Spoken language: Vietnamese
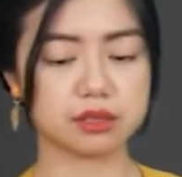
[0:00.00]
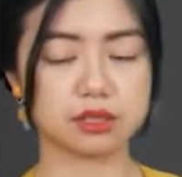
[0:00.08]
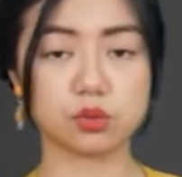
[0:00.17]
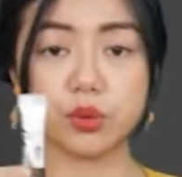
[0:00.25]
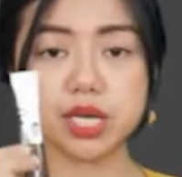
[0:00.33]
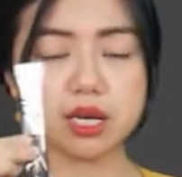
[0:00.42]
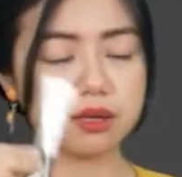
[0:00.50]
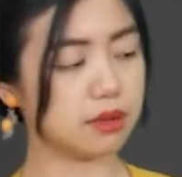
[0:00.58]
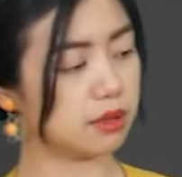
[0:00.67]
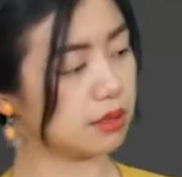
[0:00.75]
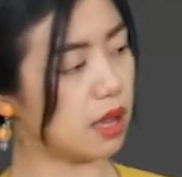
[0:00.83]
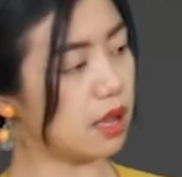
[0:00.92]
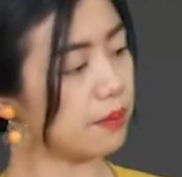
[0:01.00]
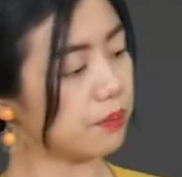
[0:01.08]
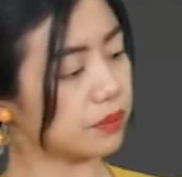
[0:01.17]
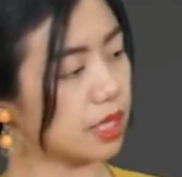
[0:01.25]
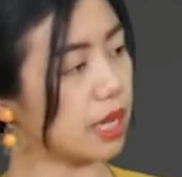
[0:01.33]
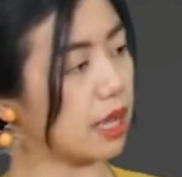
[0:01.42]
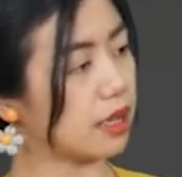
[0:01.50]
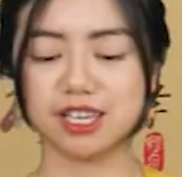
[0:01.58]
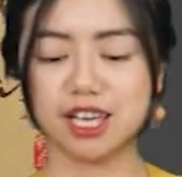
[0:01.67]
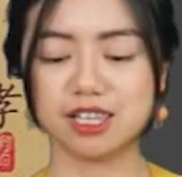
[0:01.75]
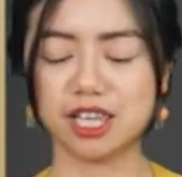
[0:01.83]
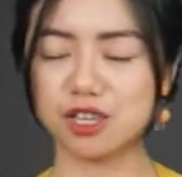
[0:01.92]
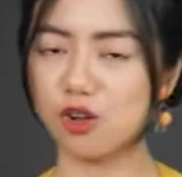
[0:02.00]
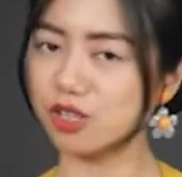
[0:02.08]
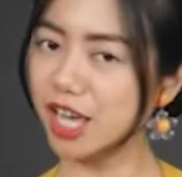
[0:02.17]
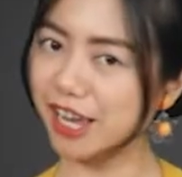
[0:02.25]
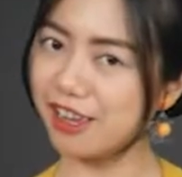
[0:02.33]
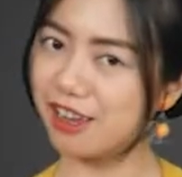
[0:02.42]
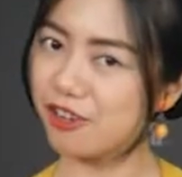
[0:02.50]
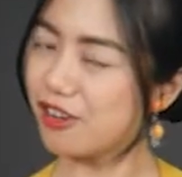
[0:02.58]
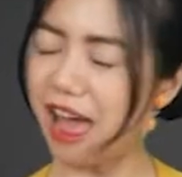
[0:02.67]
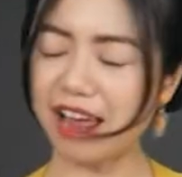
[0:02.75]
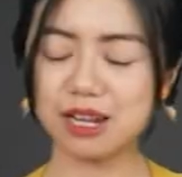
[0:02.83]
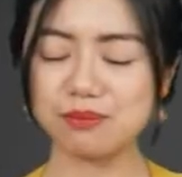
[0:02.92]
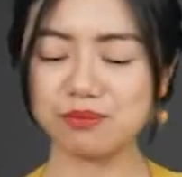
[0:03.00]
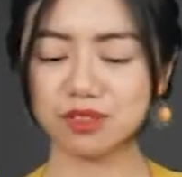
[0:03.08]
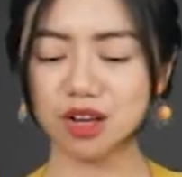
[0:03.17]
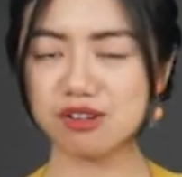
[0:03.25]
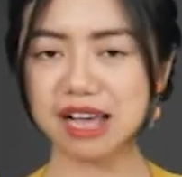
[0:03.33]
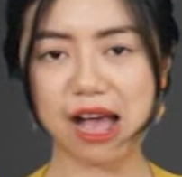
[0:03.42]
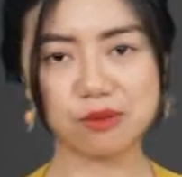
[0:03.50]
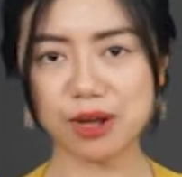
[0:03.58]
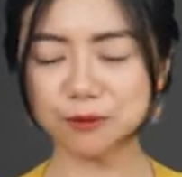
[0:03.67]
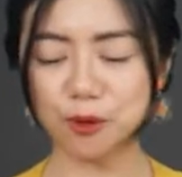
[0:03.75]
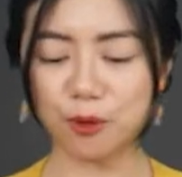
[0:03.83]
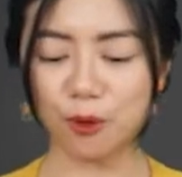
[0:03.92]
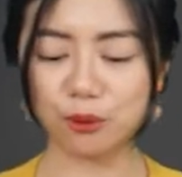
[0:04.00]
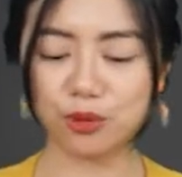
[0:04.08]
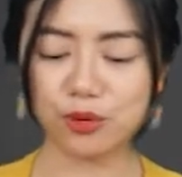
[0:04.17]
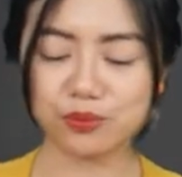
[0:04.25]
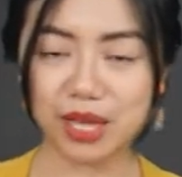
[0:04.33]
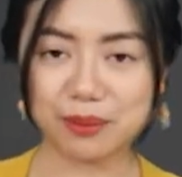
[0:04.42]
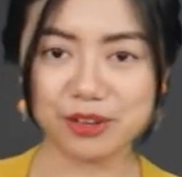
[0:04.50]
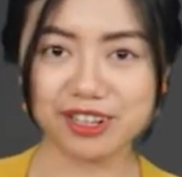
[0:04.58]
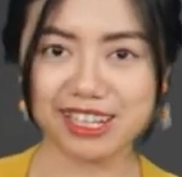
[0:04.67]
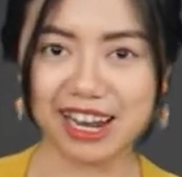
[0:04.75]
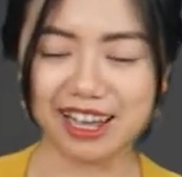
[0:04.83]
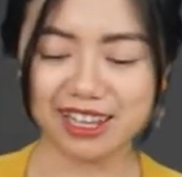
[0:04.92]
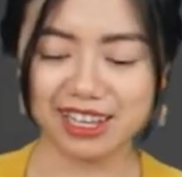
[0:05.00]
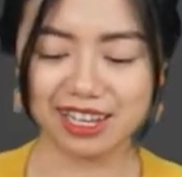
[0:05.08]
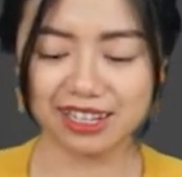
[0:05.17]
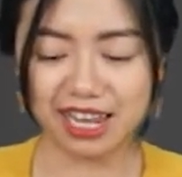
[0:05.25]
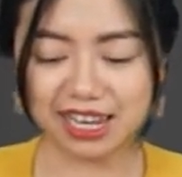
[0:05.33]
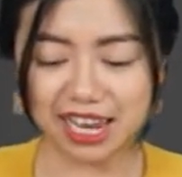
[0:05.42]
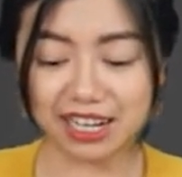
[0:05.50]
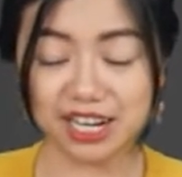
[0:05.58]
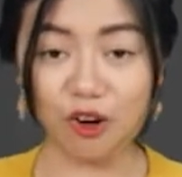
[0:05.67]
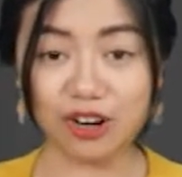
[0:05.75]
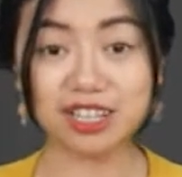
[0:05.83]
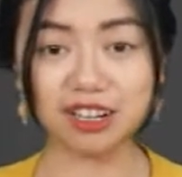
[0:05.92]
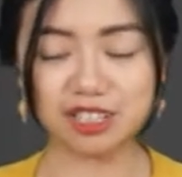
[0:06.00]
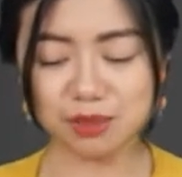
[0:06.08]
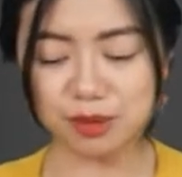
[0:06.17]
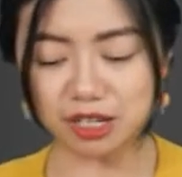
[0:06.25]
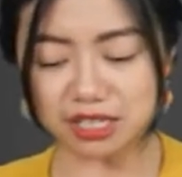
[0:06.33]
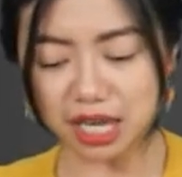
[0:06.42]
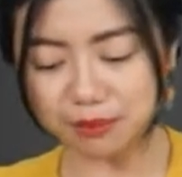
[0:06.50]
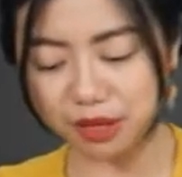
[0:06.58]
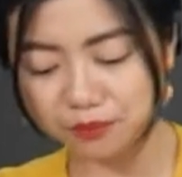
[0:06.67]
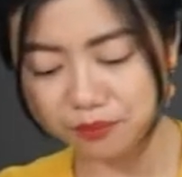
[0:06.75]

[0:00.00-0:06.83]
túi đó đây nè nhìn vô thấy á, nó đã lắm nó cao cấp vô cùng luôn nè mọi người nhìn nè đây nha ly đổ ra thử cho mọi người xem